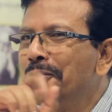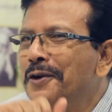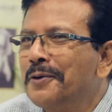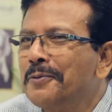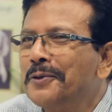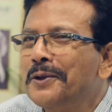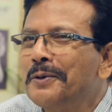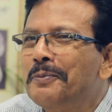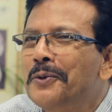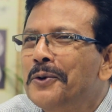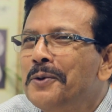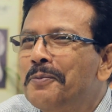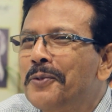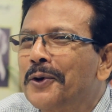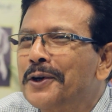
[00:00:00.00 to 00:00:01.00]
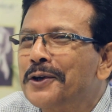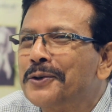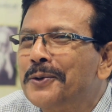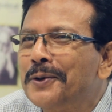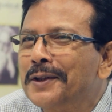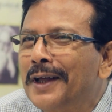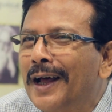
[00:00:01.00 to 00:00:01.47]
ঘন্টার মধ্যে বই প্রকাশ
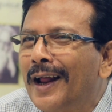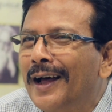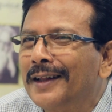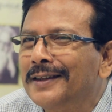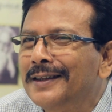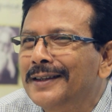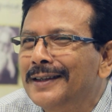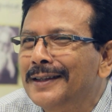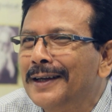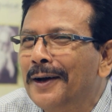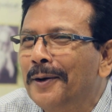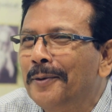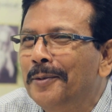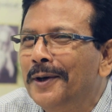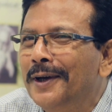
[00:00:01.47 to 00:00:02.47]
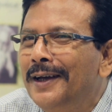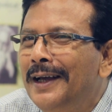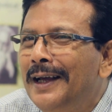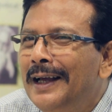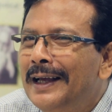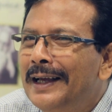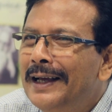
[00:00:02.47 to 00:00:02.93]
করে তার হাতে দিতে হবে
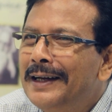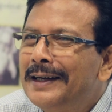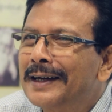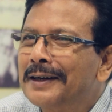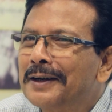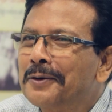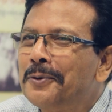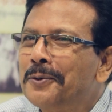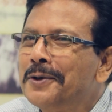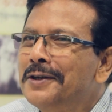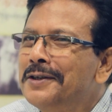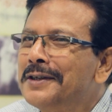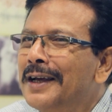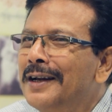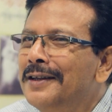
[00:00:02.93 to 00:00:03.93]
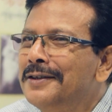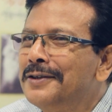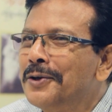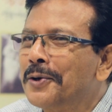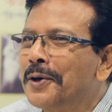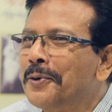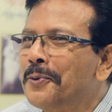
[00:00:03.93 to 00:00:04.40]
এটা একটা কঠিন চ্যালেঞ্জ
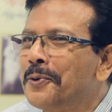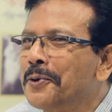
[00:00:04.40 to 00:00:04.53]
ছিল কারণ